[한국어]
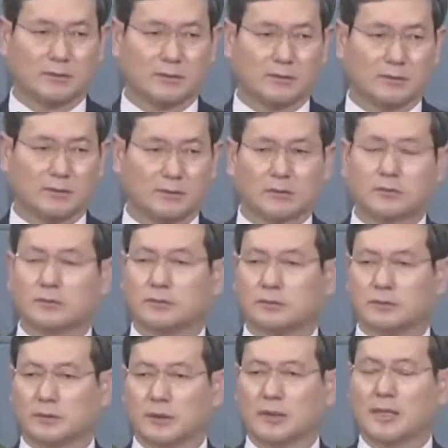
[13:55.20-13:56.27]

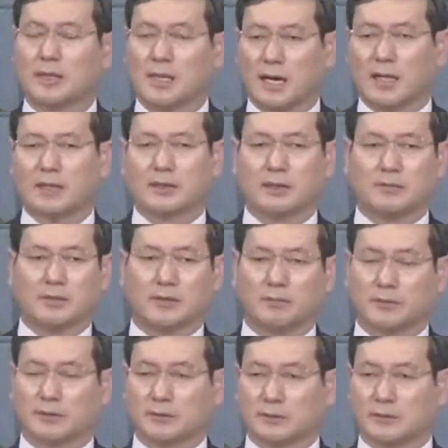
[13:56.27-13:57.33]
여러분 하나님
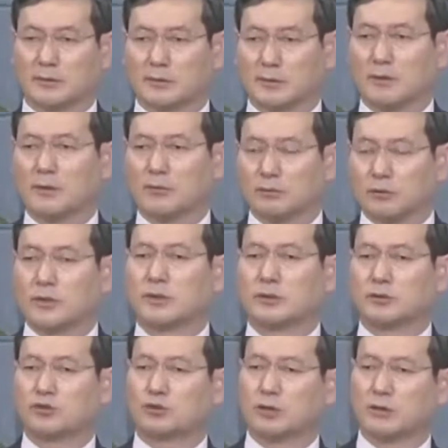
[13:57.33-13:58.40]
앞에서 우리는
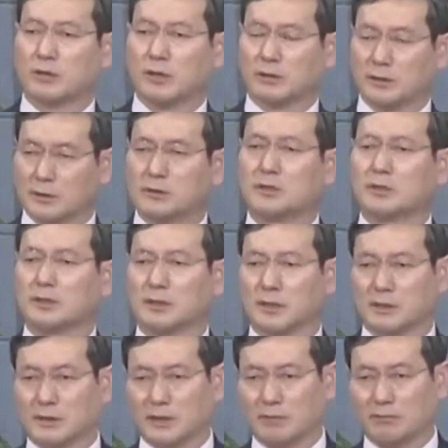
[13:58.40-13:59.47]
주님과
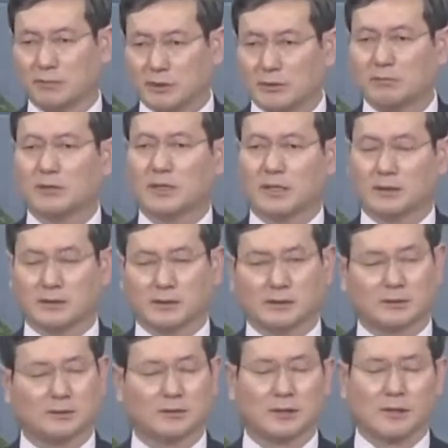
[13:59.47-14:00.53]
연결되는 게 믿음이라는
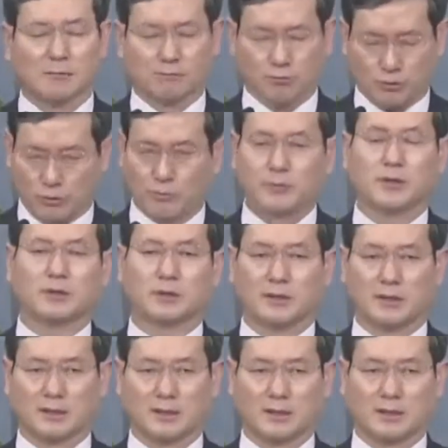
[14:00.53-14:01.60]
것을 분명히
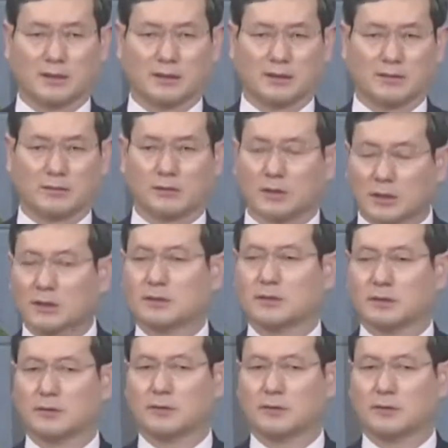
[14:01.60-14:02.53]
깨달아야 돼요. 그래서